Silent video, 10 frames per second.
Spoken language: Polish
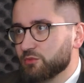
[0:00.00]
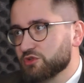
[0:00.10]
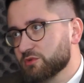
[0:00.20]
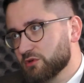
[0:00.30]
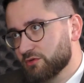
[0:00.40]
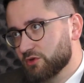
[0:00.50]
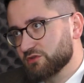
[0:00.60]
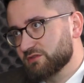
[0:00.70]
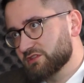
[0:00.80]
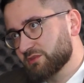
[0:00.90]
możemy go
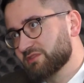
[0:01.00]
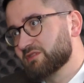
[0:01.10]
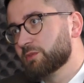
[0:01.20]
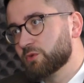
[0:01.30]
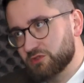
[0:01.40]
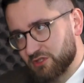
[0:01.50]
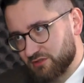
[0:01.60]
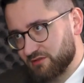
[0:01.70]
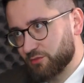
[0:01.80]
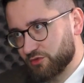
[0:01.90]
wykorzystać, aby zapełnić
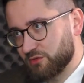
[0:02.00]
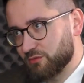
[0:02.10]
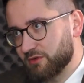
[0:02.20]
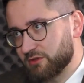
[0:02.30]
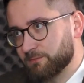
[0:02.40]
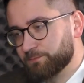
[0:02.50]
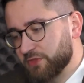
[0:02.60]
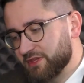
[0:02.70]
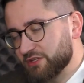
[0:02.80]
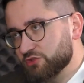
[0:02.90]
nasze zapotrzebowanie.
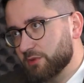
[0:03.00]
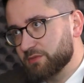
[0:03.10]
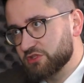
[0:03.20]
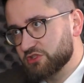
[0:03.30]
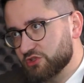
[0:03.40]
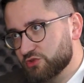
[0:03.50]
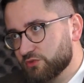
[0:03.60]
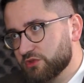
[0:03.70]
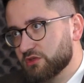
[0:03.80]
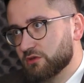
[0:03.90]
Ta liczba 50
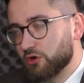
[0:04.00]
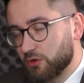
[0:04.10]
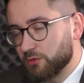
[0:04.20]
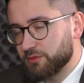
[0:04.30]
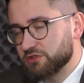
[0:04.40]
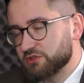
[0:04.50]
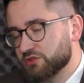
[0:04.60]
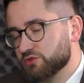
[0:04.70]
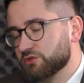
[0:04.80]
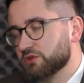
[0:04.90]
dni, około
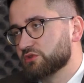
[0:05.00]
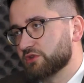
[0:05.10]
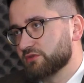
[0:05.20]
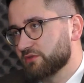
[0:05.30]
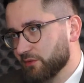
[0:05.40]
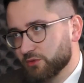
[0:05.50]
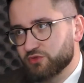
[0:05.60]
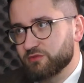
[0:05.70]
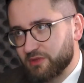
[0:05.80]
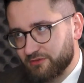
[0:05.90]
50 dni, które zostały
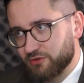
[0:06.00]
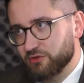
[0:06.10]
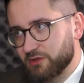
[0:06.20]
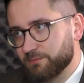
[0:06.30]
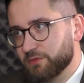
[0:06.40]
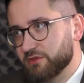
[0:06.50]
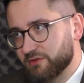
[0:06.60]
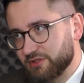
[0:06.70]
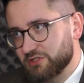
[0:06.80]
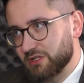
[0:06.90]
już sprawdzone
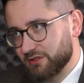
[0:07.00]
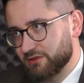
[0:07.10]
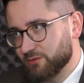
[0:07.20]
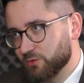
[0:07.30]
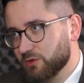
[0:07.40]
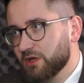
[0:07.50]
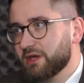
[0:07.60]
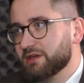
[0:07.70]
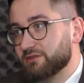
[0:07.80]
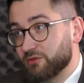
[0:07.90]
2-3 lata temu,
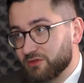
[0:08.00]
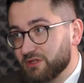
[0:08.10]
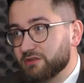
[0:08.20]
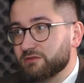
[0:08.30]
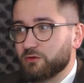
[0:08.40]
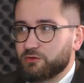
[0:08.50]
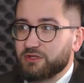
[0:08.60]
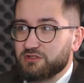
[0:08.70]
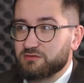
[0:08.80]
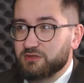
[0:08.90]
jest o tyle
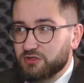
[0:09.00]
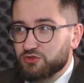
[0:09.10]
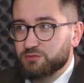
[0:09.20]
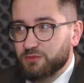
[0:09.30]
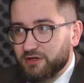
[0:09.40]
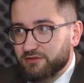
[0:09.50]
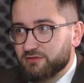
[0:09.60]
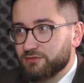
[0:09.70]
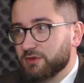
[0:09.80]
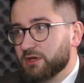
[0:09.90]
istotna, że większość
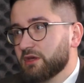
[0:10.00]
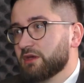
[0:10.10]
państw